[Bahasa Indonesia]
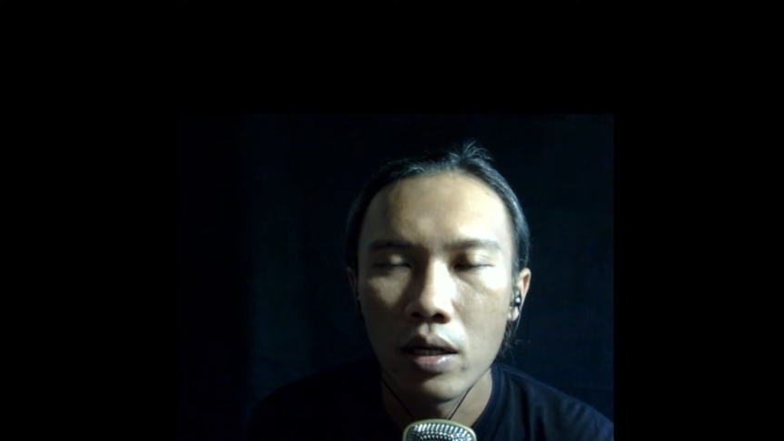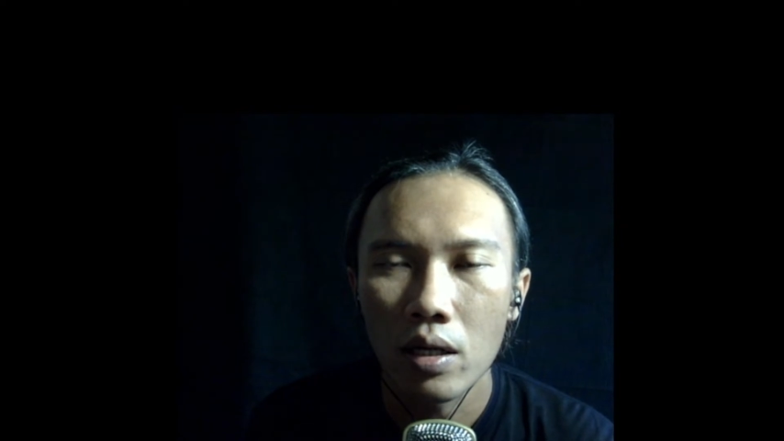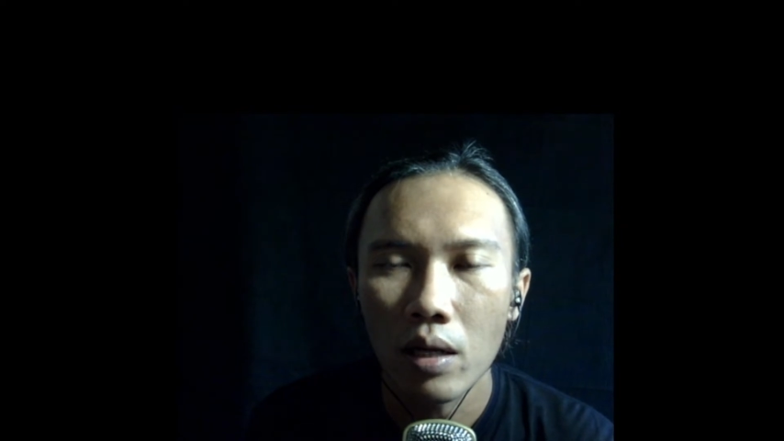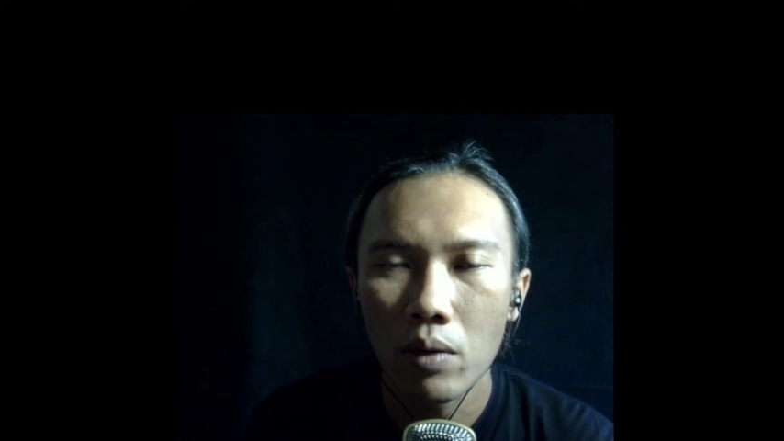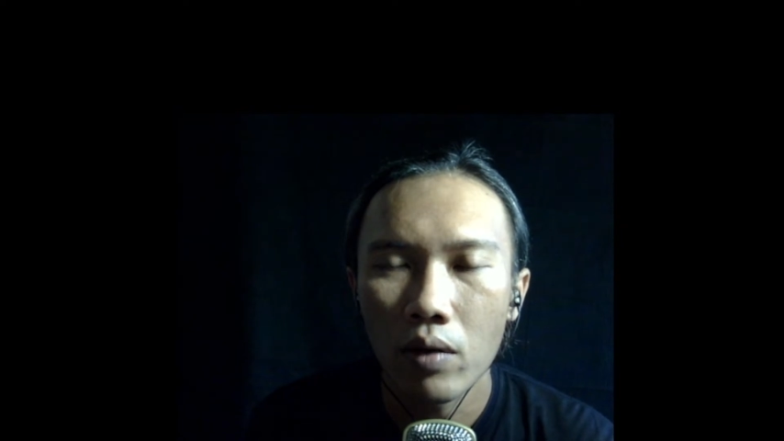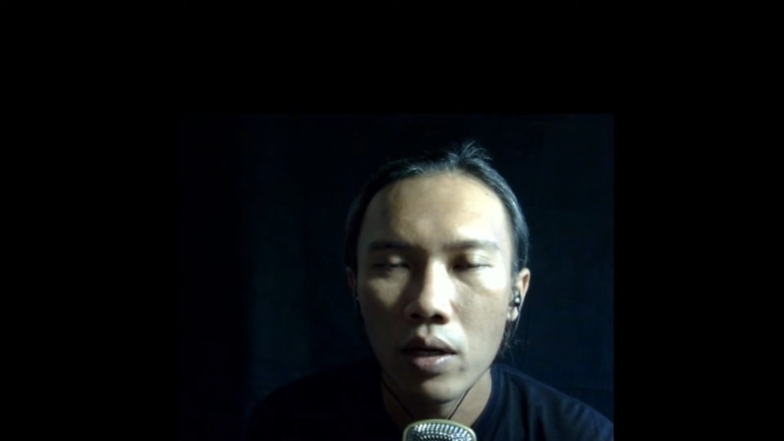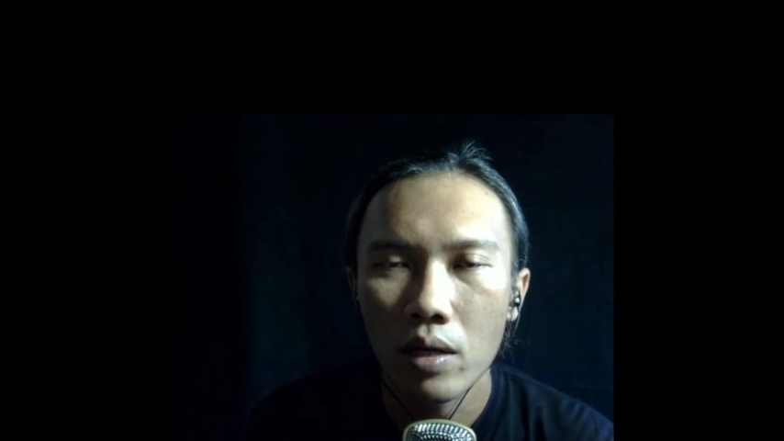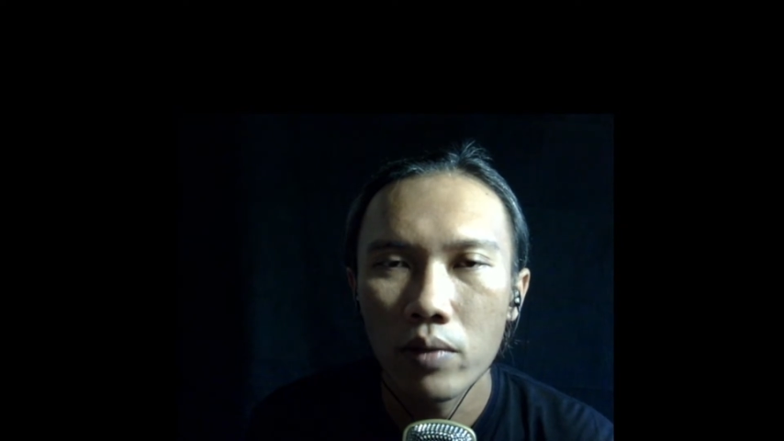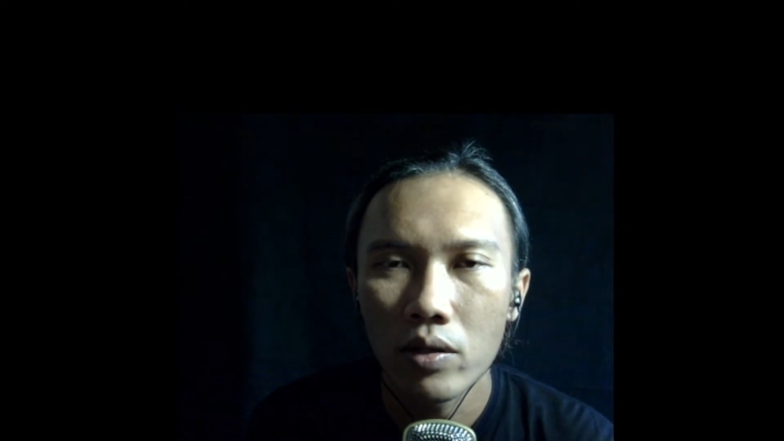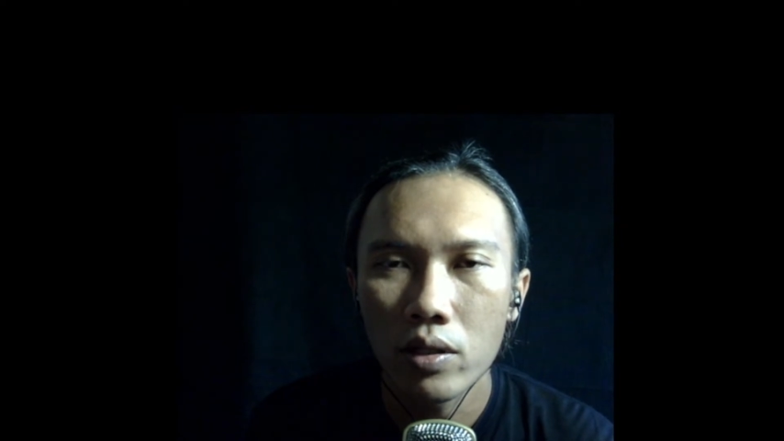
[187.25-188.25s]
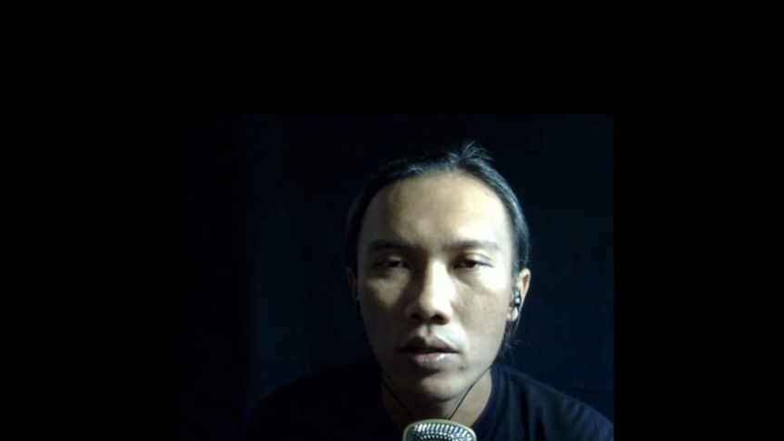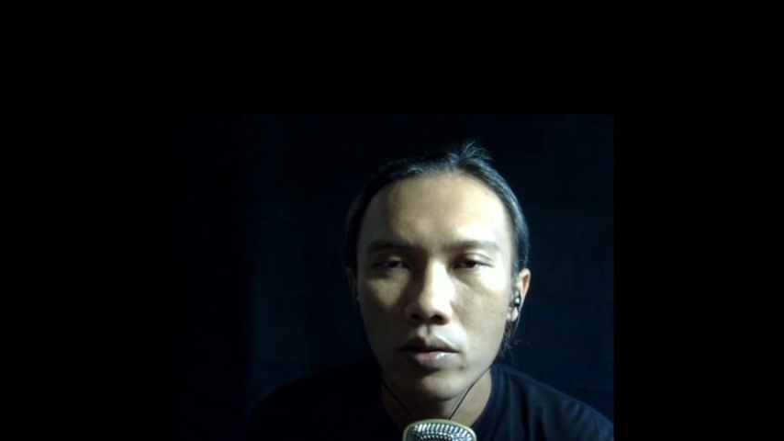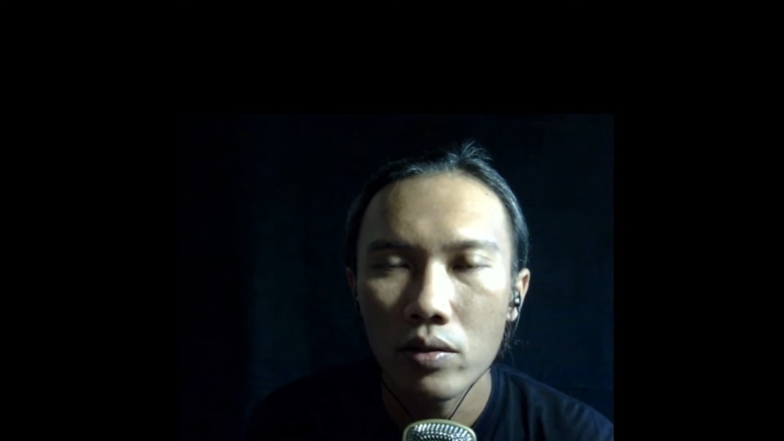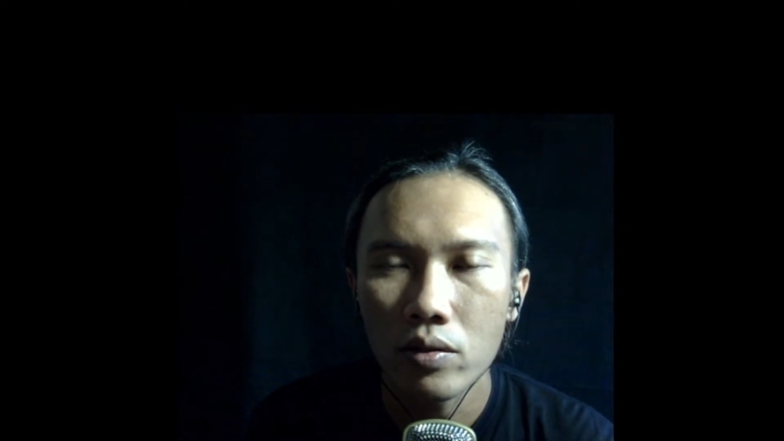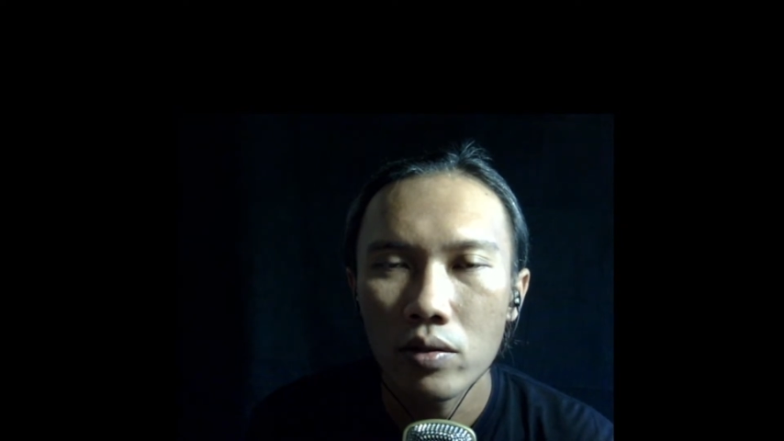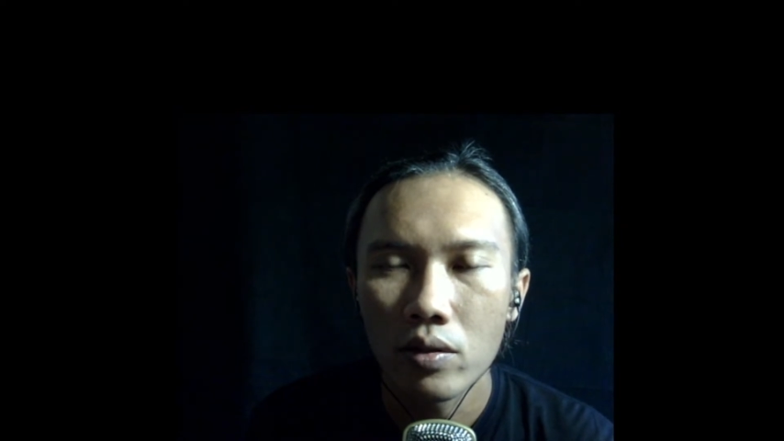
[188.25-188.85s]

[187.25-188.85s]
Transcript: kabel warna biru itu